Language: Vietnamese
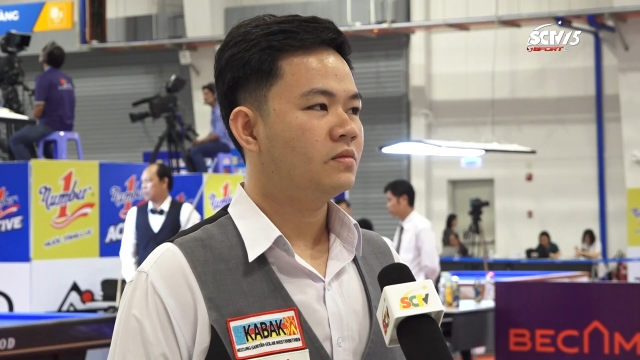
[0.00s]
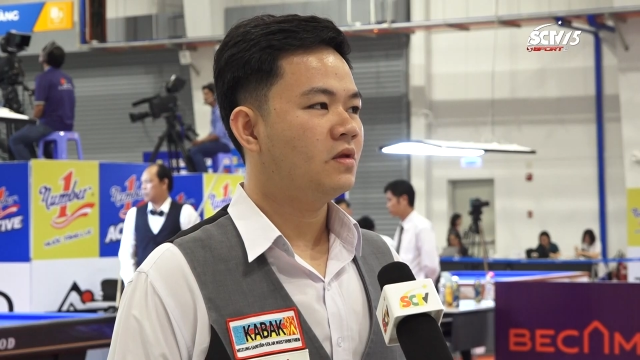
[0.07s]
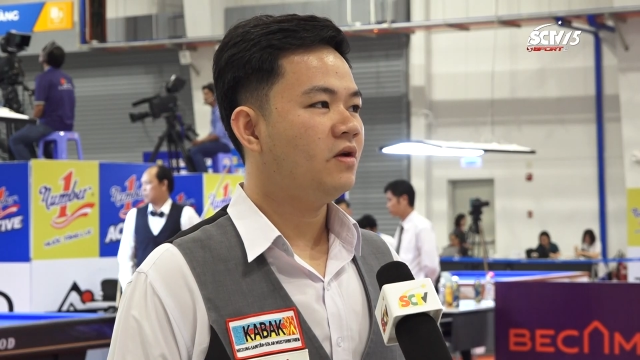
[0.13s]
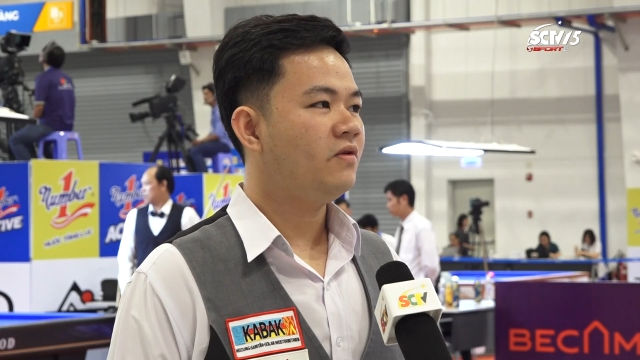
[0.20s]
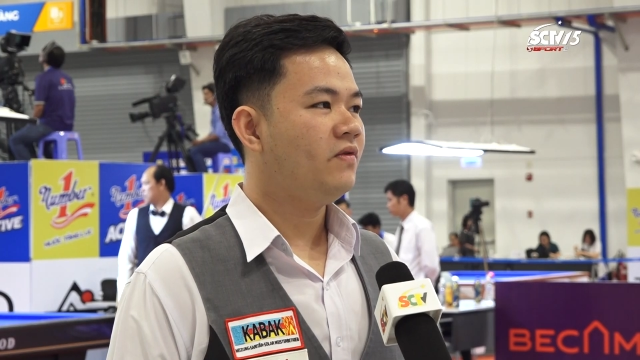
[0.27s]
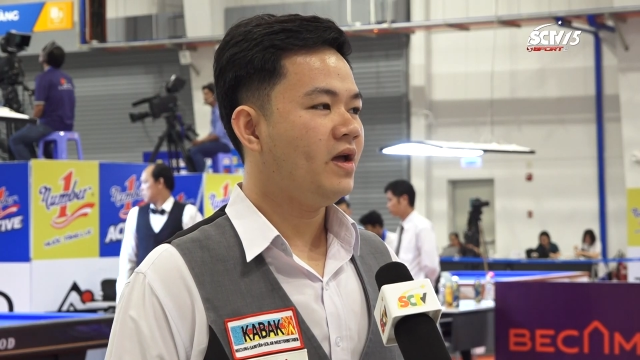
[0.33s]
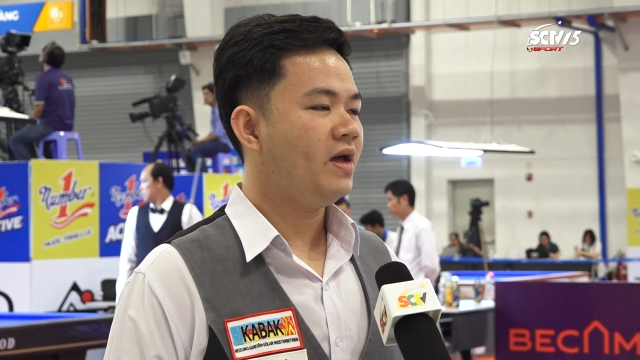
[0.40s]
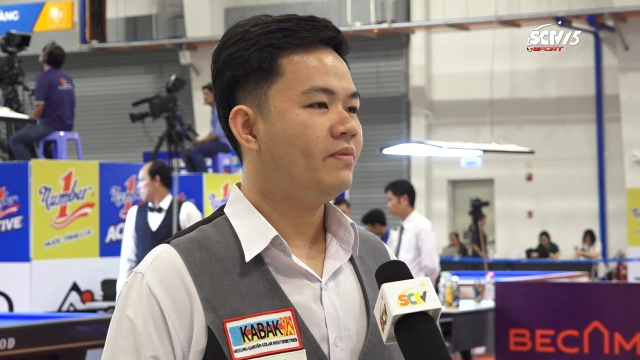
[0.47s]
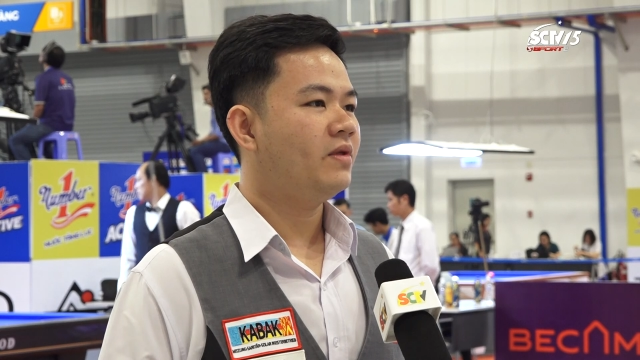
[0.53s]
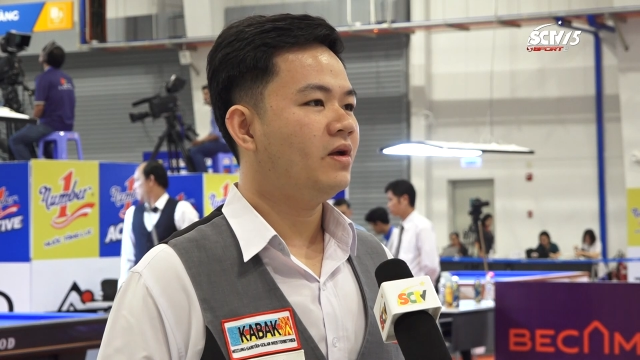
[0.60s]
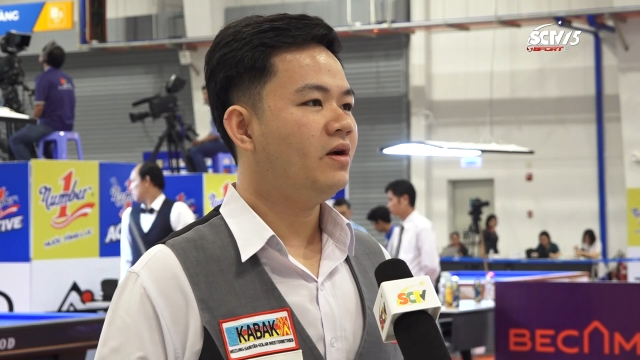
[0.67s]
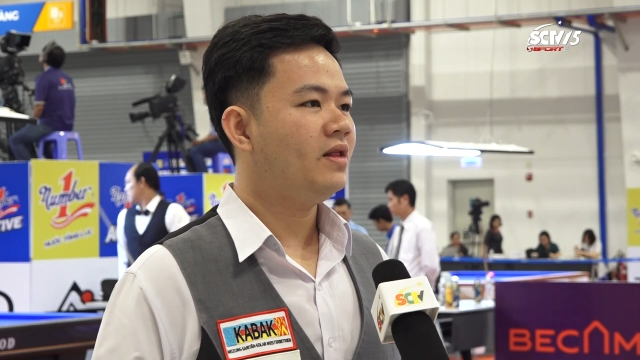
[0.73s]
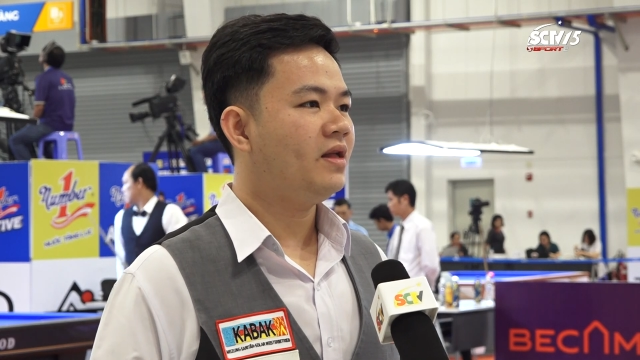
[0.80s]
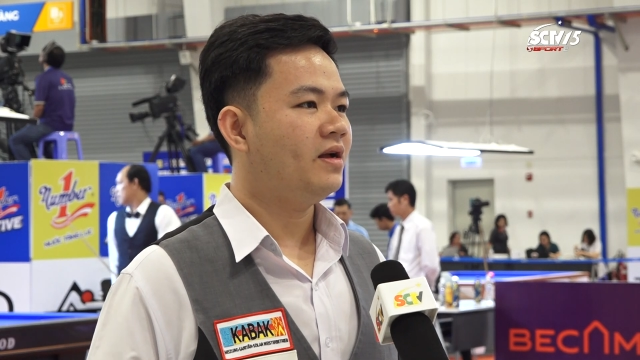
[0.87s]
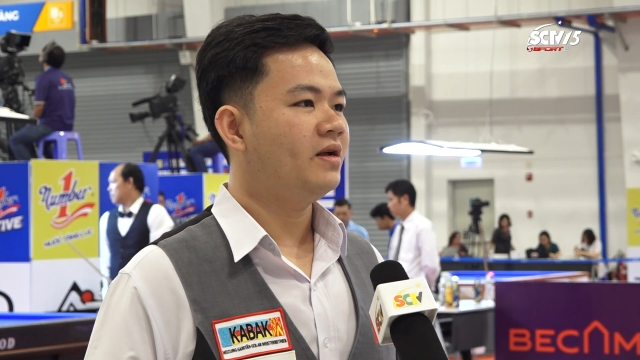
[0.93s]
Đối với em
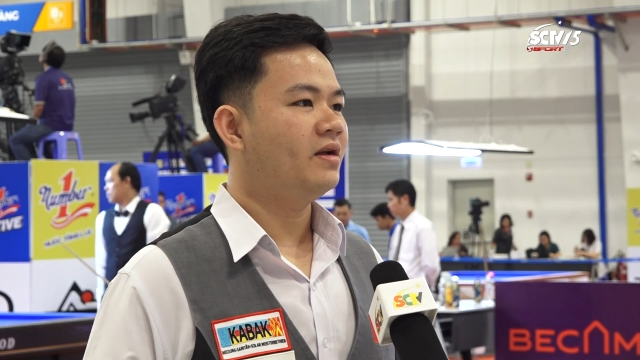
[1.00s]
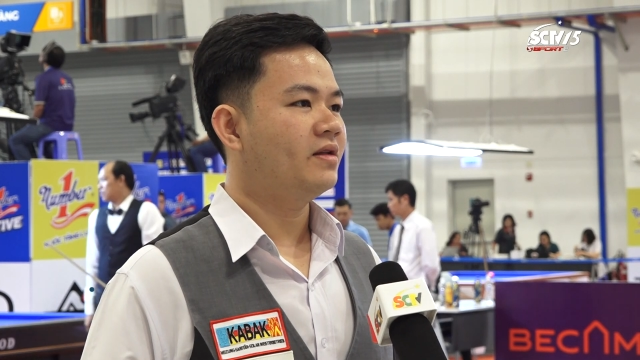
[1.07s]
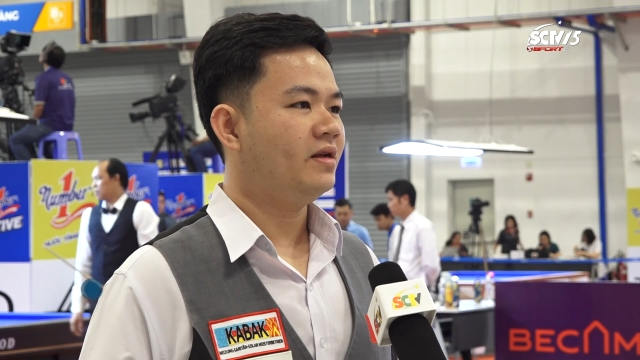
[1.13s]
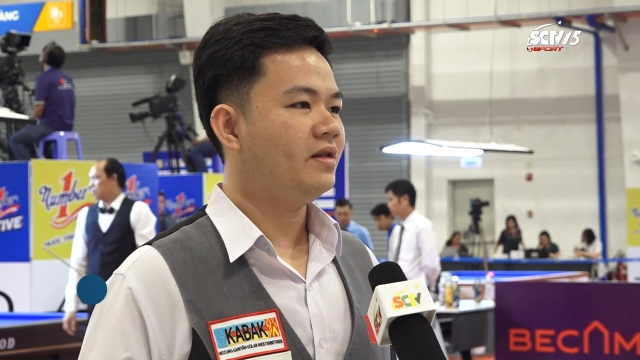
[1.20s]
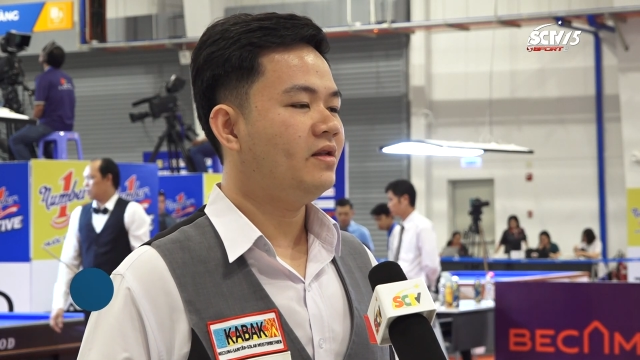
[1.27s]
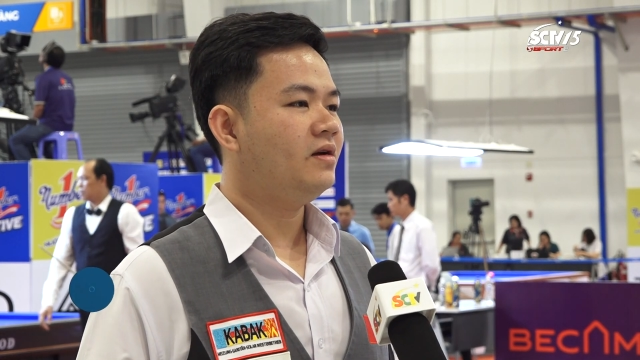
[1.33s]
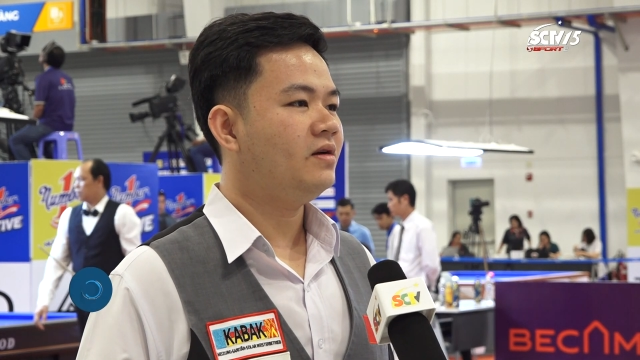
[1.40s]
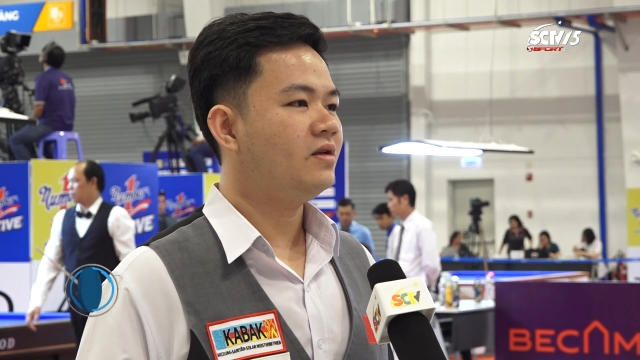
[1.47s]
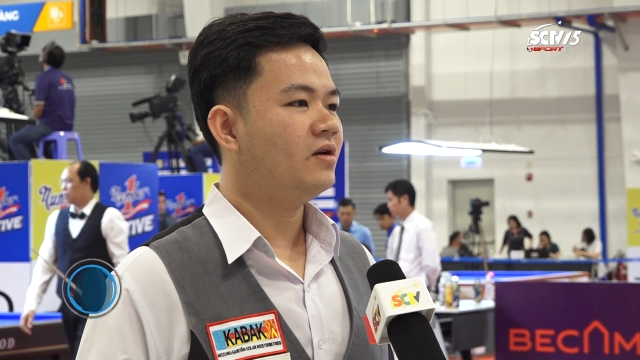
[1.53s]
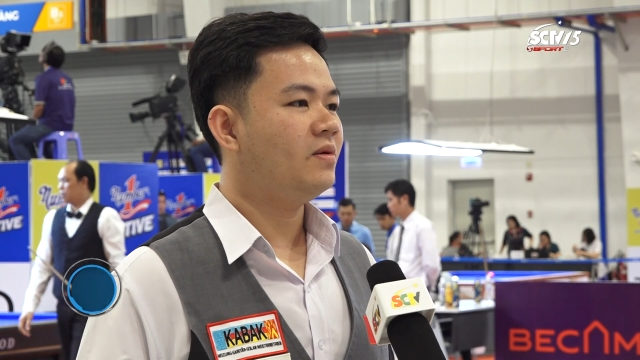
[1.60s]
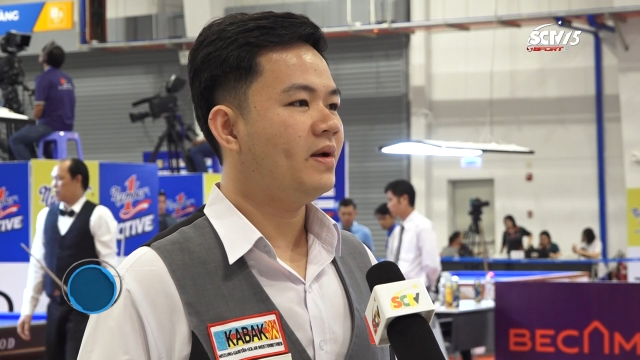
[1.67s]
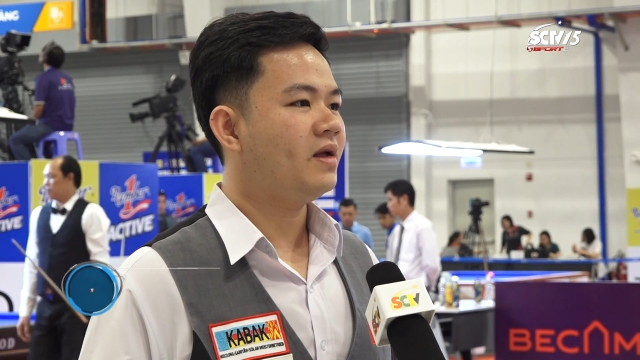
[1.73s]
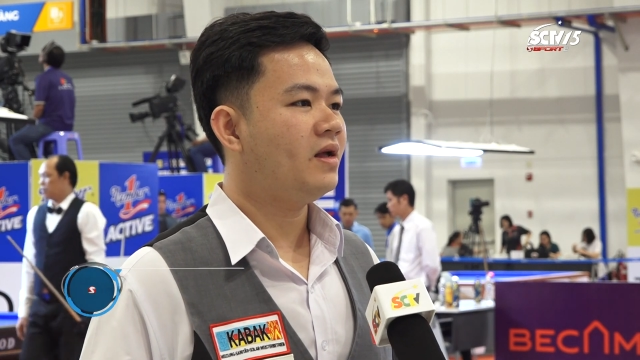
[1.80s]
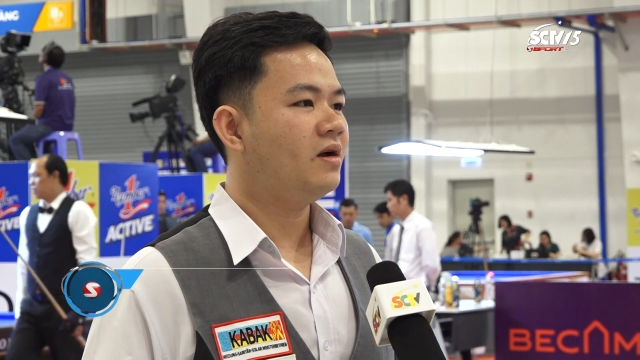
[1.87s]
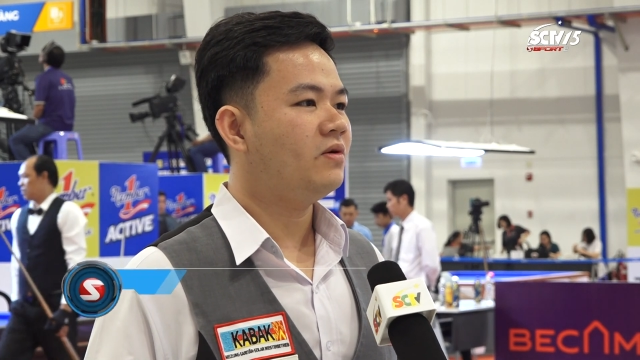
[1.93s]
đó là thách thức cho
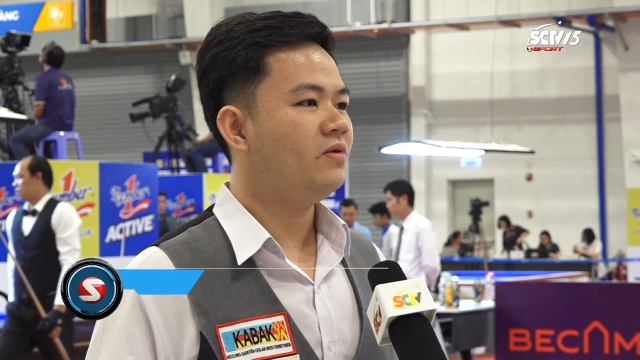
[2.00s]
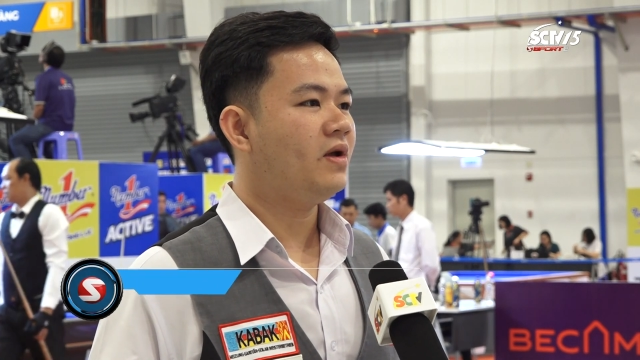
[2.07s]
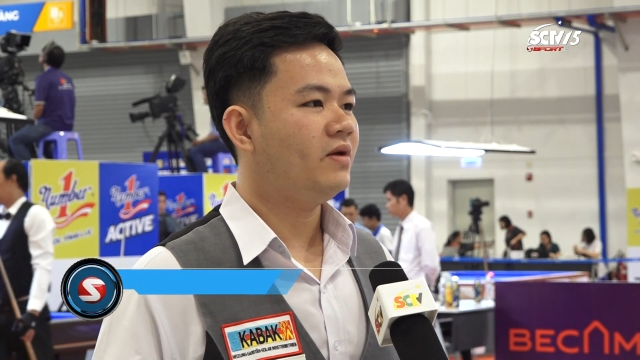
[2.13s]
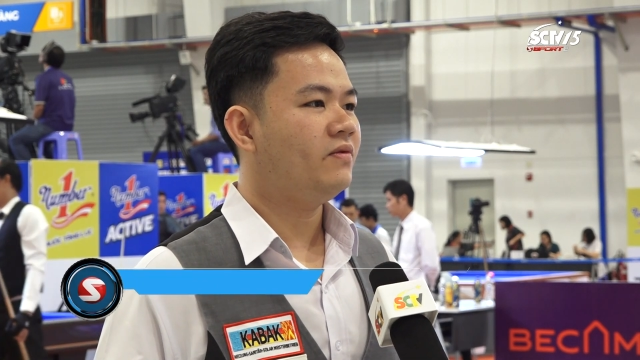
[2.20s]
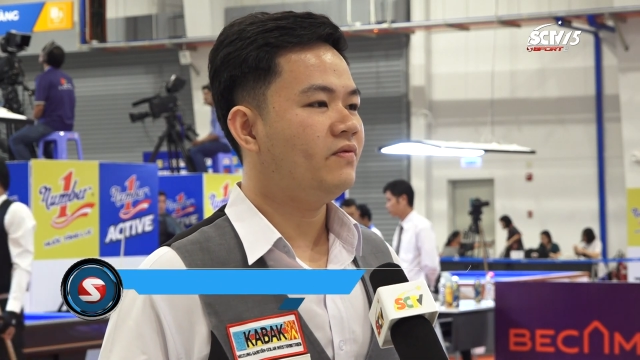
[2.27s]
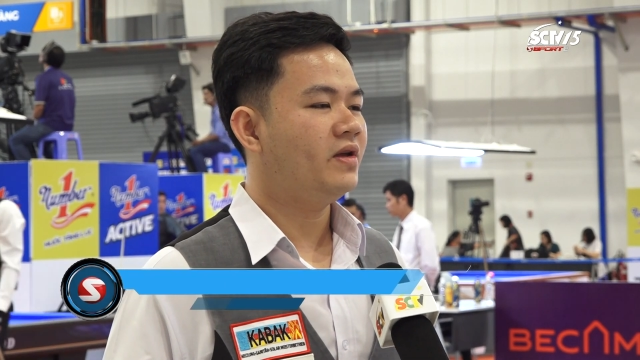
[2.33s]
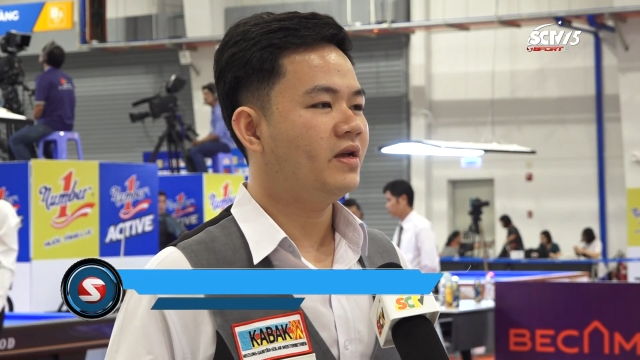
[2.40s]
bản thân của em,